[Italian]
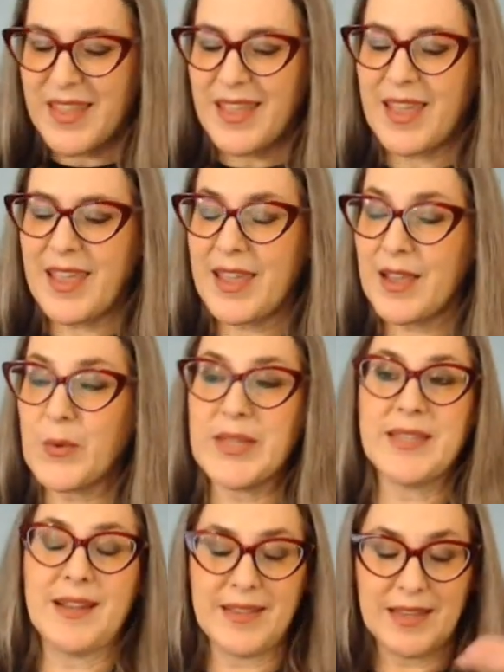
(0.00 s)
e
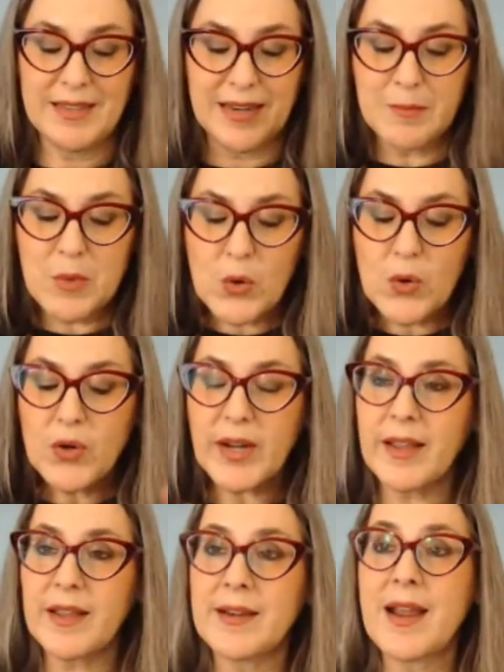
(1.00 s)
quindi la dea
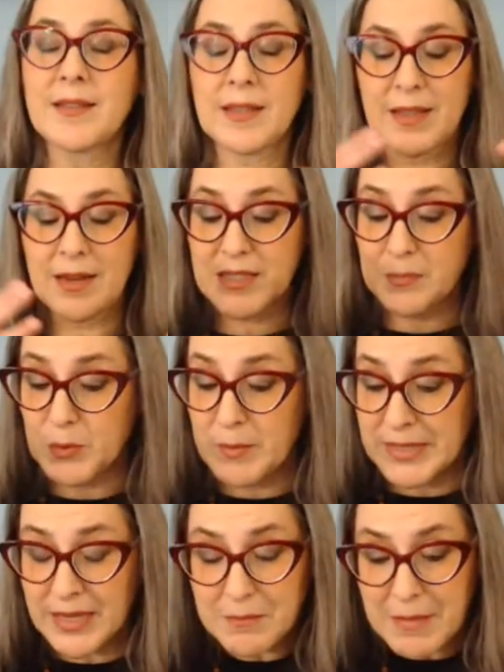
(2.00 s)
dell'amore, nata dalla
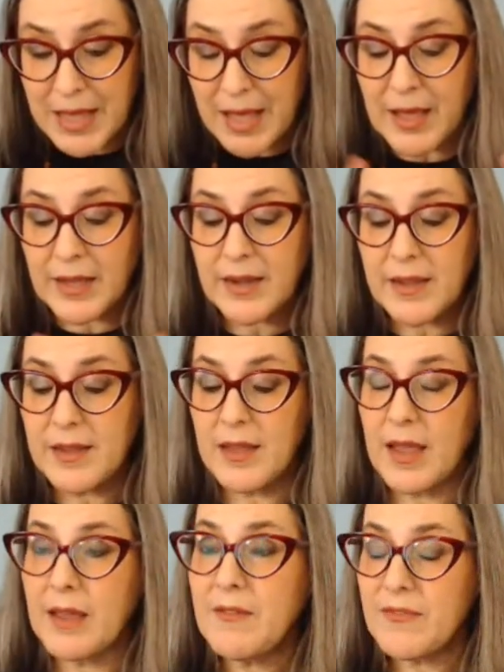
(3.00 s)
spuma del mare,
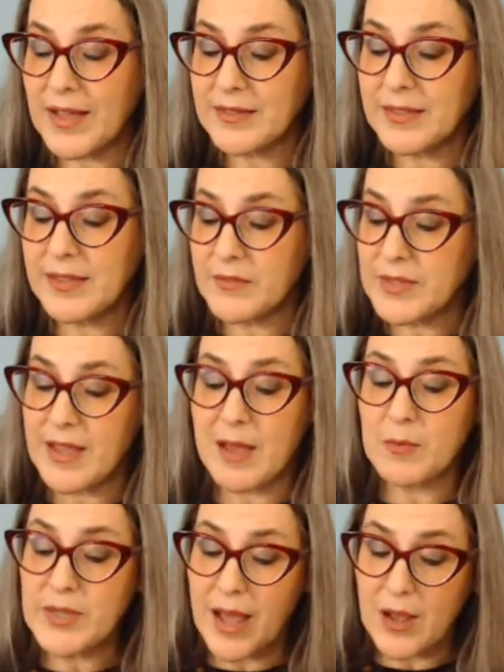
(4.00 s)
e infatti la
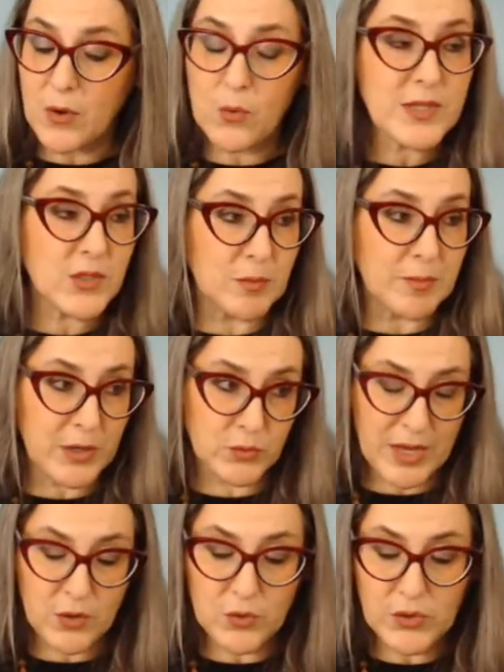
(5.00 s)
vediamo in acqua sopra ad
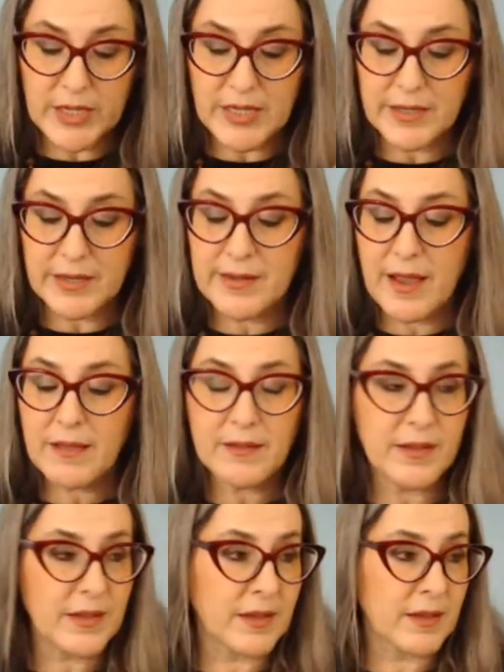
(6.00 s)
una conchiglia
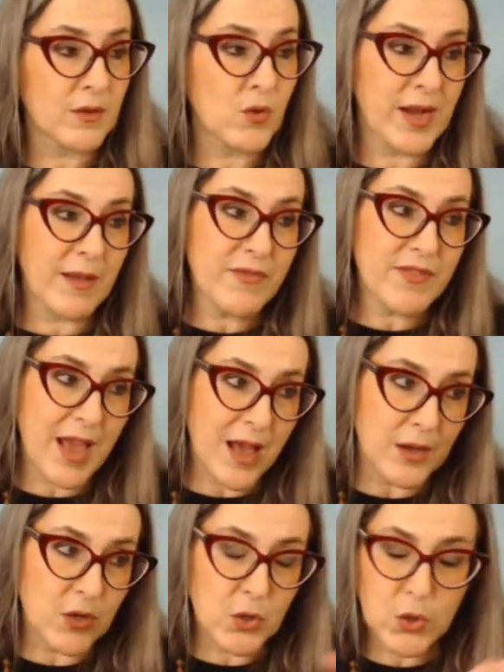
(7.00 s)
eh, con a
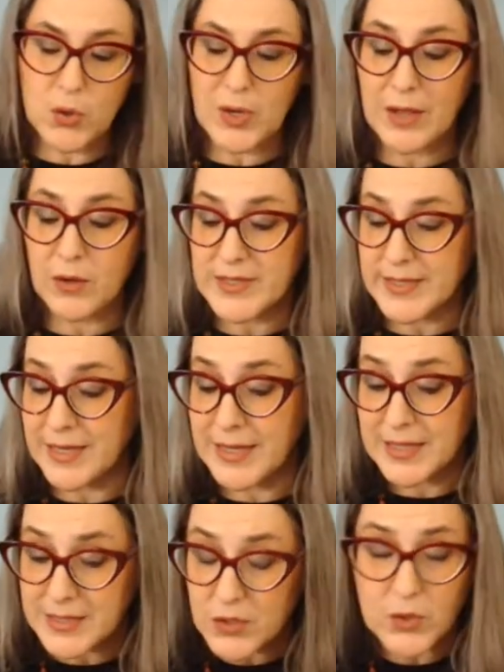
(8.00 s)
fianco la
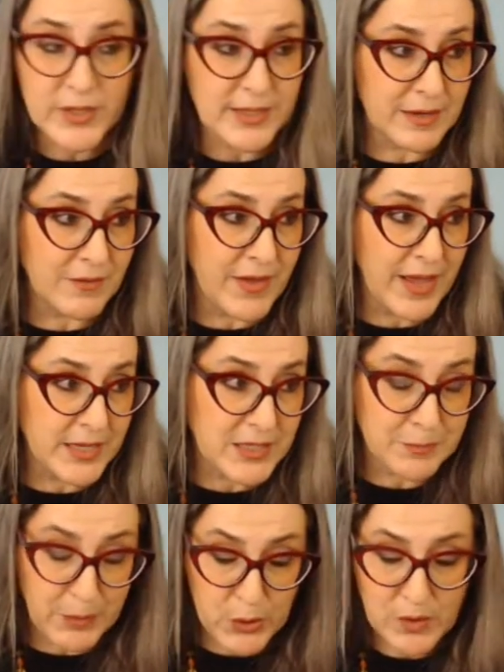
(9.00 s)
costellazione del
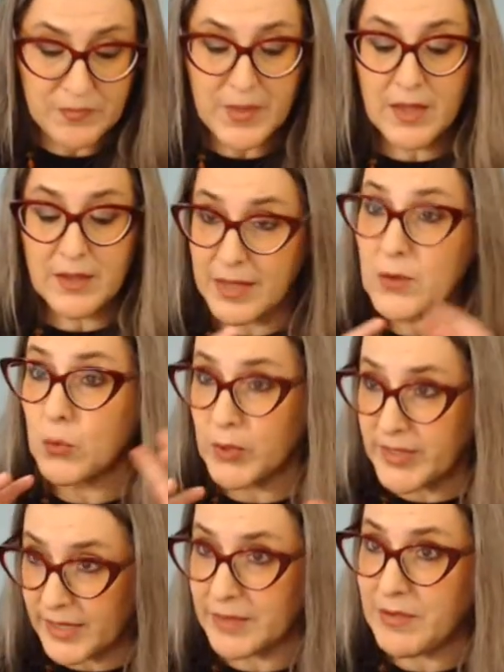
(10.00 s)
Vespro, da cui
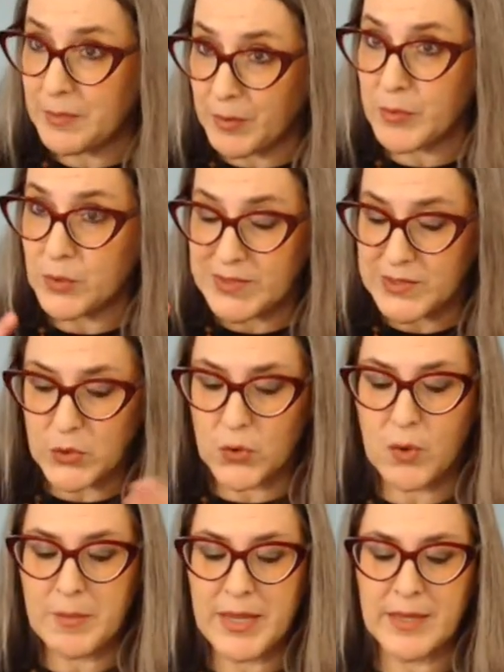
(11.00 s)
deriva proprio questo
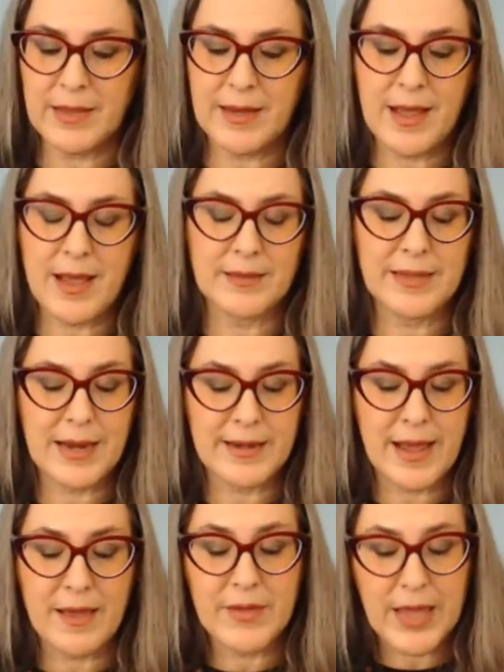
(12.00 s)
nome della, della
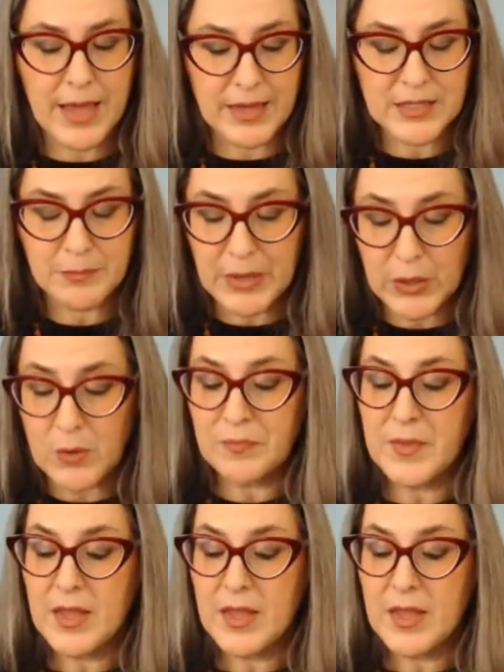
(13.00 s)
nave, Espero,